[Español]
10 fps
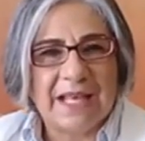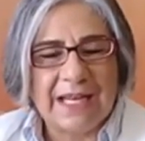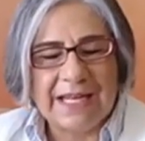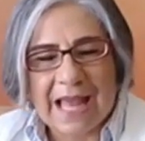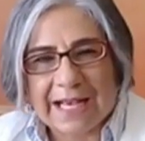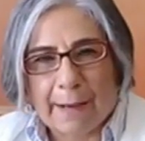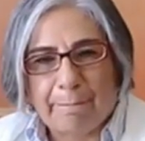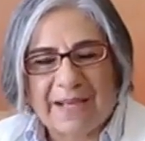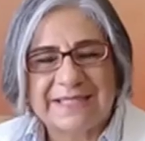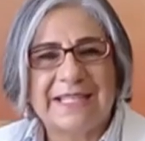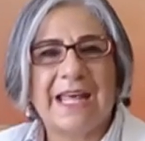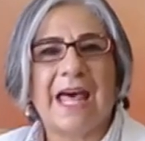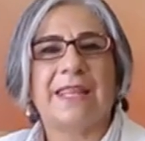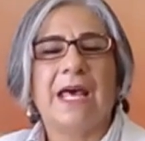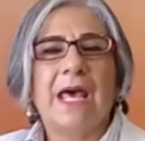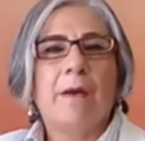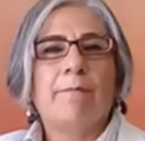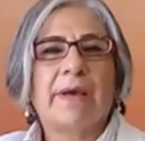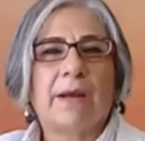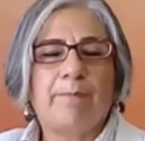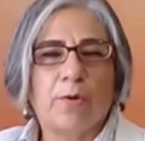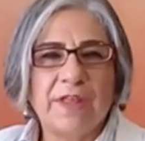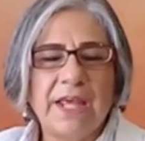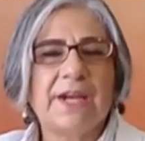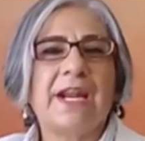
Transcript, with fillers: la, capacidad para poder